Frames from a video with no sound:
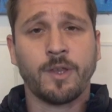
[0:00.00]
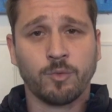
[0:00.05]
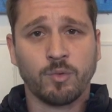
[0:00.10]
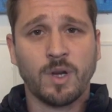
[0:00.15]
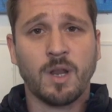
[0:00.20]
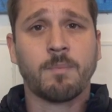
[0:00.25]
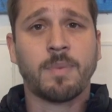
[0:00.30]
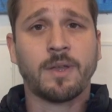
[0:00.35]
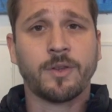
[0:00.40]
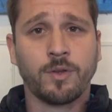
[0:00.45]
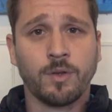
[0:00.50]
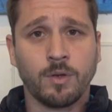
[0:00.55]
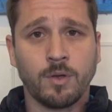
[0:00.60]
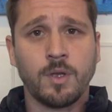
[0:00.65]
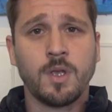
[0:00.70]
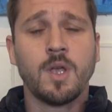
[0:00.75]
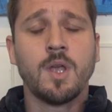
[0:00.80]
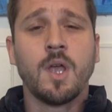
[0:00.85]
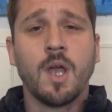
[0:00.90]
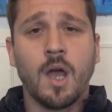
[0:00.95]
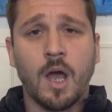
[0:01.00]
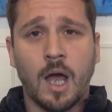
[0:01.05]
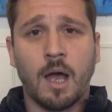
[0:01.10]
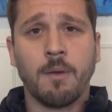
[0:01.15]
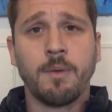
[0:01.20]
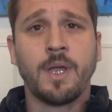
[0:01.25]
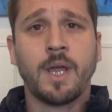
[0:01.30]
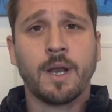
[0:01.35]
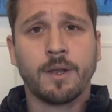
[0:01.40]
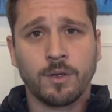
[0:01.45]
es un espacio
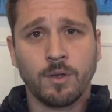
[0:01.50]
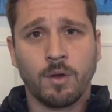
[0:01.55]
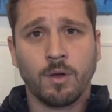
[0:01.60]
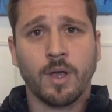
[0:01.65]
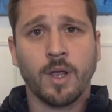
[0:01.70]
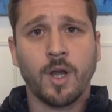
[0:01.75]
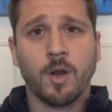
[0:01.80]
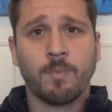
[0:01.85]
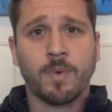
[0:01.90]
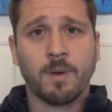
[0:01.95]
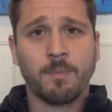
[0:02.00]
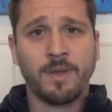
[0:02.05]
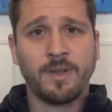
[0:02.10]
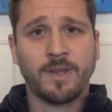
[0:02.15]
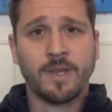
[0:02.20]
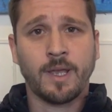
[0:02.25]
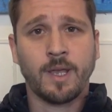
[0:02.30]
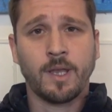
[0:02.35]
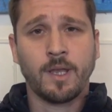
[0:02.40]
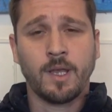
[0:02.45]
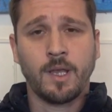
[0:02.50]
abierto que nos permite